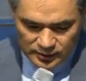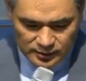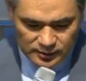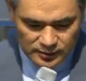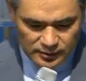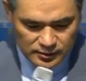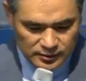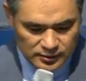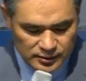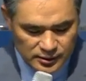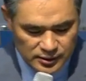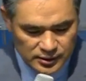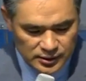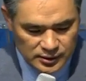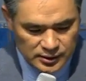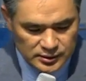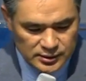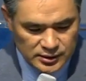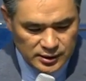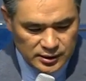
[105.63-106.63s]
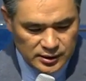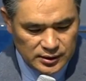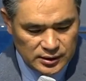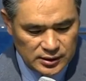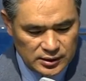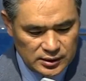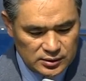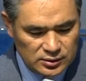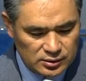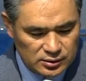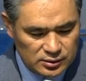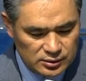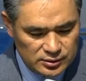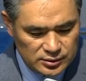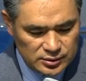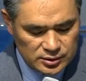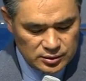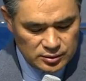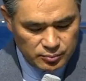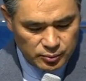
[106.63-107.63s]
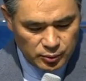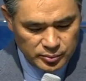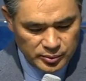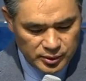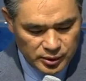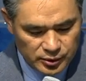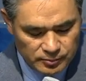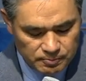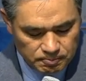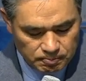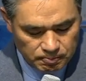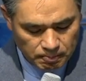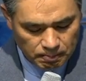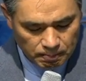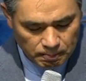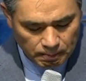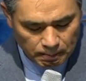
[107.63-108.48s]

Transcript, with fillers: 어, 이제 이것을 보면